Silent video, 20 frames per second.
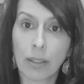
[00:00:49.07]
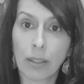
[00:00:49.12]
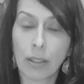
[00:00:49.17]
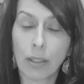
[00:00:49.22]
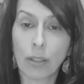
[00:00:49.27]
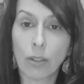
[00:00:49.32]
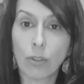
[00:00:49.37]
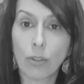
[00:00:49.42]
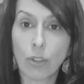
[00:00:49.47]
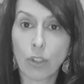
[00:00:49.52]

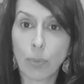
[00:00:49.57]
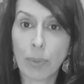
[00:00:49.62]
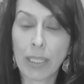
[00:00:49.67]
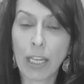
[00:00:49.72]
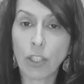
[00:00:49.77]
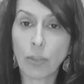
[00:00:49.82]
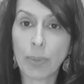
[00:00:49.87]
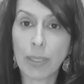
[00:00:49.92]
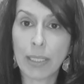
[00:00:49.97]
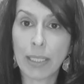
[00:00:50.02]
Nos
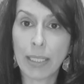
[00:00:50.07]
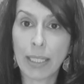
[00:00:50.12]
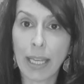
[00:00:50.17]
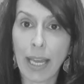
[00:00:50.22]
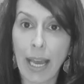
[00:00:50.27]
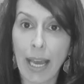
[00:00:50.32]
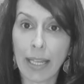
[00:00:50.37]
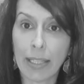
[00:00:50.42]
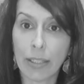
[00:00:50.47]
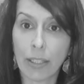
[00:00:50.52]
hospitais
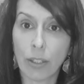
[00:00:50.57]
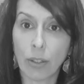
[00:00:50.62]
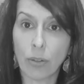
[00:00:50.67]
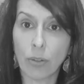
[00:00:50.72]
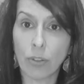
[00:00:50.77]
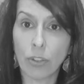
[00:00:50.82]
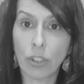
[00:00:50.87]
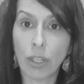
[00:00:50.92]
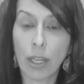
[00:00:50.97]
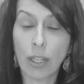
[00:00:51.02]

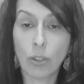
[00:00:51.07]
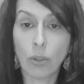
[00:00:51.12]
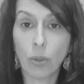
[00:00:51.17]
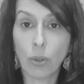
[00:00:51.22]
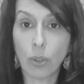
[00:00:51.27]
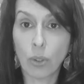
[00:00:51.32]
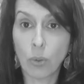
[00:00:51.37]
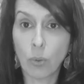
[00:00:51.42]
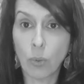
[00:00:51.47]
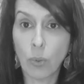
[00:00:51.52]
psiquiátricos,
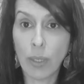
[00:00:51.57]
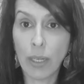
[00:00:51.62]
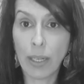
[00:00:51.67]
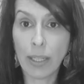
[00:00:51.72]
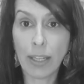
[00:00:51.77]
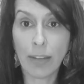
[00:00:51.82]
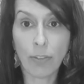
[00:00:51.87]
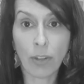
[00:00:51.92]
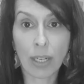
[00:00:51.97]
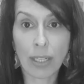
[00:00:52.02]
tortura
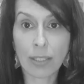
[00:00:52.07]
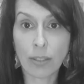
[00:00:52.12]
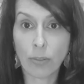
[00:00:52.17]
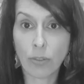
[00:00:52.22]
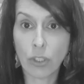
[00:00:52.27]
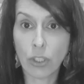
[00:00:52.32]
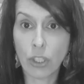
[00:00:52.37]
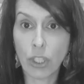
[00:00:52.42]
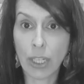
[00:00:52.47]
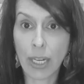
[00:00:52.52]
e violação
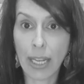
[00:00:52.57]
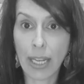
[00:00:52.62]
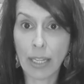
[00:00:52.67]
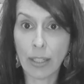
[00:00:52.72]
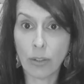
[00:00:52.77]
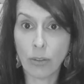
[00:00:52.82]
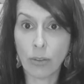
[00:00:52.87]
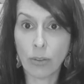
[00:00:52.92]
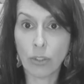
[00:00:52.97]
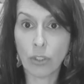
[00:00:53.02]
de
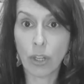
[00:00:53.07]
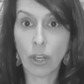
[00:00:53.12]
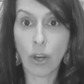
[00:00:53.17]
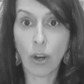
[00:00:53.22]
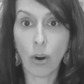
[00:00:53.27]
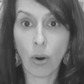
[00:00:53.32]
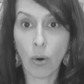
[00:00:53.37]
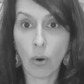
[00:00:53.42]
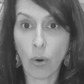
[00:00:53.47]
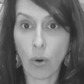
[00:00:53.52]
direitos
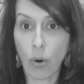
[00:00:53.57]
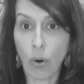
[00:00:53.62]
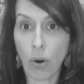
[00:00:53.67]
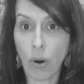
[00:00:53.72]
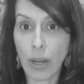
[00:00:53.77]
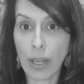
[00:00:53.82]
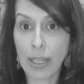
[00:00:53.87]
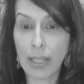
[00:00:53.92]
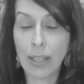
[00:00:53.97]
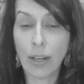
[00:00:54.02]

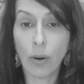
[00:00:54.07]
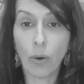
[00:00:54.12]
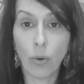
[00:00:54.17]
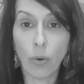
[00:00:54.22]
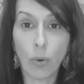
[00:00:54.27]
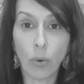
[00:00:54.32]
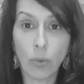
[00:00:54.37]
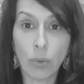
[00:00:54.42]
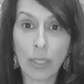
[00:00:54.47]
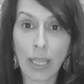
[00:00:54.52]
ocorrem
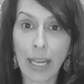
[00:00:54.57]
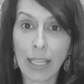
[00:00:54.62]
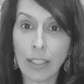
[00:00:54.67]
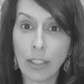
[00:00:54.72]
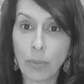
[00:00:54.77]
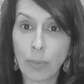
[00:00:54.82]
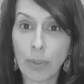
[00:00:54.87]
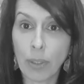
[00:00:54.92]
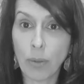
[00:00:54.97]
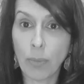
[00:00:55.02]
ocultadas
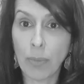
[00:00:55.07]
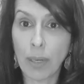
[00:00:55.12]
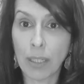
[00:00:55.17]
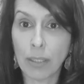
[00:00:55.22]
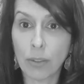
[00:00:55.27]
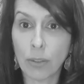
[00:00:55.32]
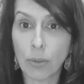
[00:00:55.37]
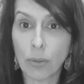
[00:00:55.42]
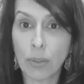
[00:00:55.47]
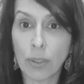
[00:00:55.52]
pelo
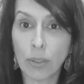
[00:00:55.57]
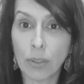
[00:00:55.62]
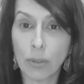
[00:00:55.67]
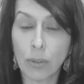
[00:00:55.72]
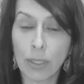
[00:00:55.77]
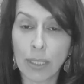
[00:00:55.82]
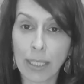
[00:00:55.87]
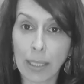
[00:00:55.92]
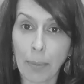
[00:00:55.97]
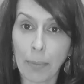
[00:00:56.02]
manto do
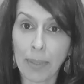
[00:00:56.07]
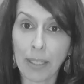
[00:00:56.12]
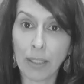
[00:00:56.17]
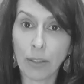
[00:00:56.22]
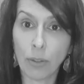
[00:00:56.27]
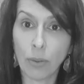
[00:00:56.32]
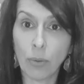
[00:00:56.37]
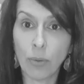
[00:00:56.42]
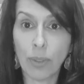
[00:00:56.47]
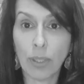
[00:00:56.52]

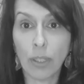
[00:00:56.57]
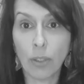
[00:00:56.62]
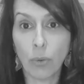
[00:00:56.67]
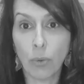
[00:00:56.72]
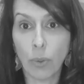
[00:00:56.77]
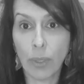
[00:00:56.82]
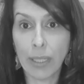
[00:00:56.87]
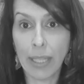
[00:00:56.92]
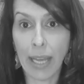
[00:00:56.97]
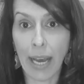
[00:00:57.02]
tratamento e do
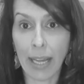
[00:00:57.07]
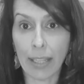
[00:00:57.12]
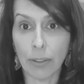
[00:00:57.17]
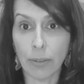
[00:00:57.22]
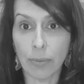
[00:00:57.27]
cuidado.